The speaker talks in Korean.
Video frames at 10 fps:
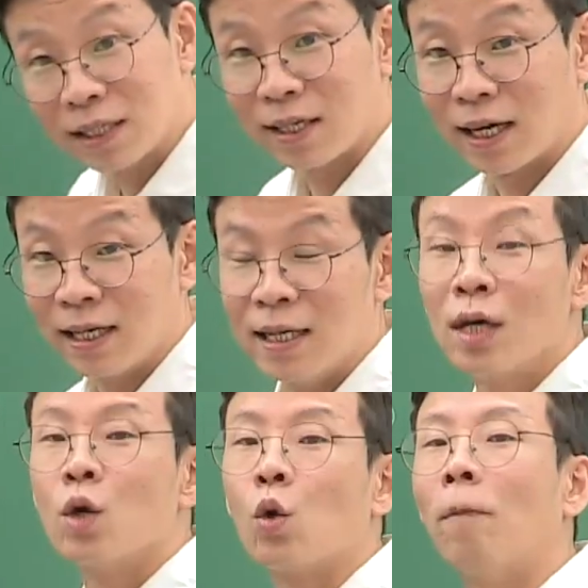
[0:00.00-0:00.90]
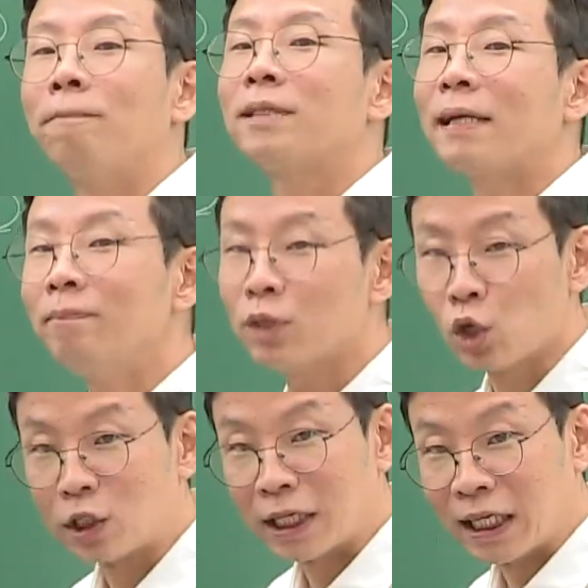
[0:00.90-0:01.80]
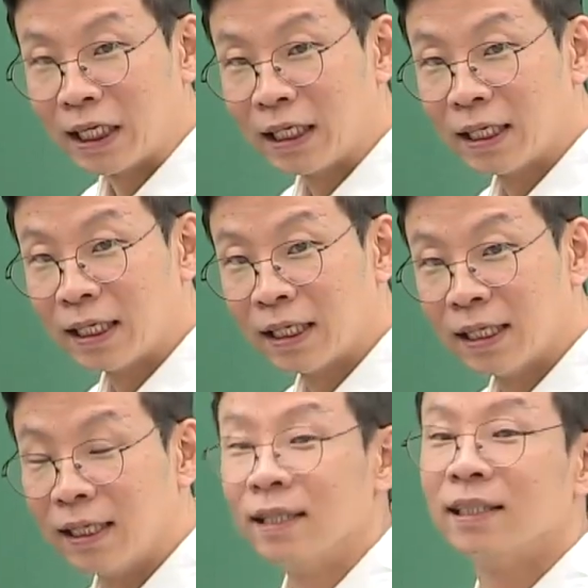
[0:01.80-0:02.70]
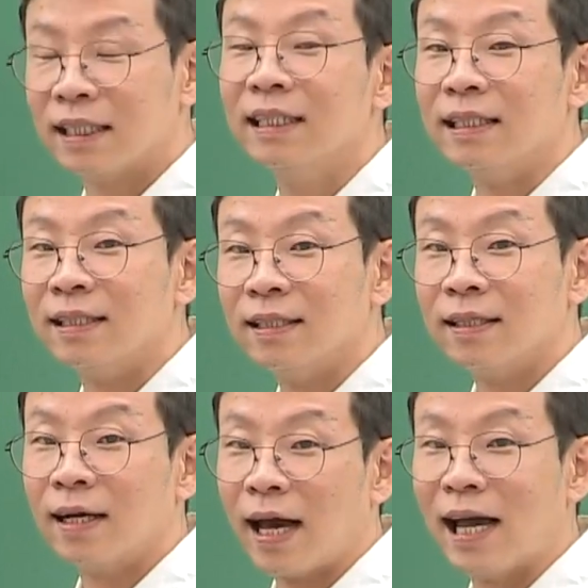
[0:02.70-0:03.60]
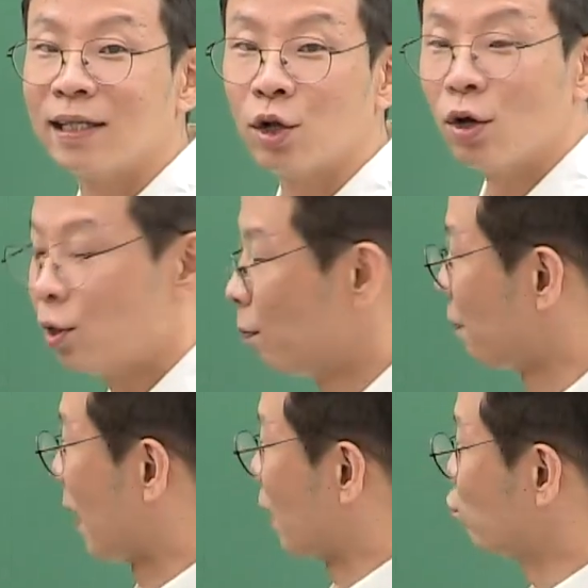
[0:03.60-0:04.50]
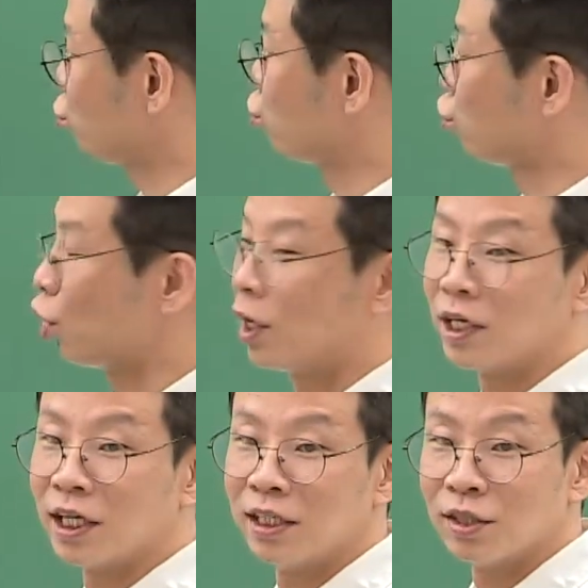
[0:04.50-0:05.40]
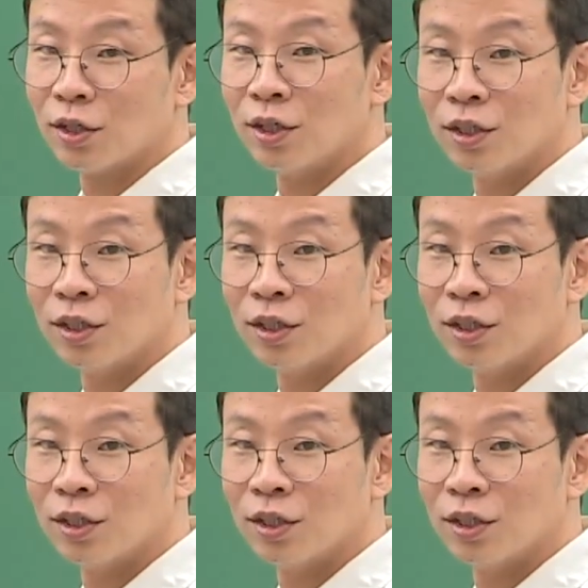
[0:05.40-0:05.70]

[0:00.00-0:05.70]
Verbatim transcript: 아니라 곱셈 정리 등에서 매우 유용한 게 있어.